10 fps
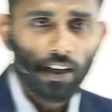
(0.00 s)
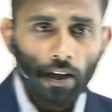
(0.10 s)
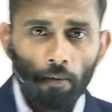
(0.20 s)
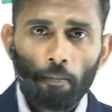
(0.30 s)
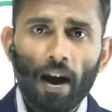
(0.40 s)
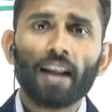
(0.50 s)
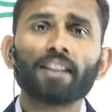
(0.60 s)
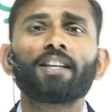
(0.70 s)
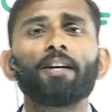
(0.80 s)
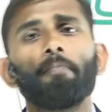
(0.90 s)
भारत
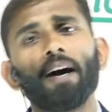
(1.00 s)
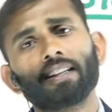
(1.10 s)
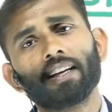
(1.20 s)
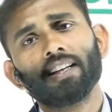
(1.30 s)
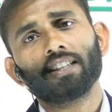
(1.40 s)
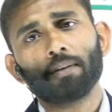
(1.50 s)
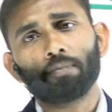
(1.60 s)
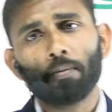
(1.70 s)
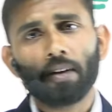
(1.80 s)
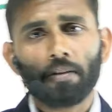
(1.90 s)
की बात करें सबसे
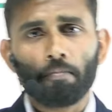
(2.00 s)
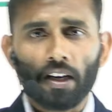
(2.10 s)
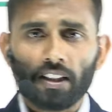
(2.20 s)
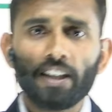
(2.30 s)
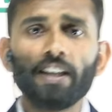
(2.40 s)
बड़ी भर्ती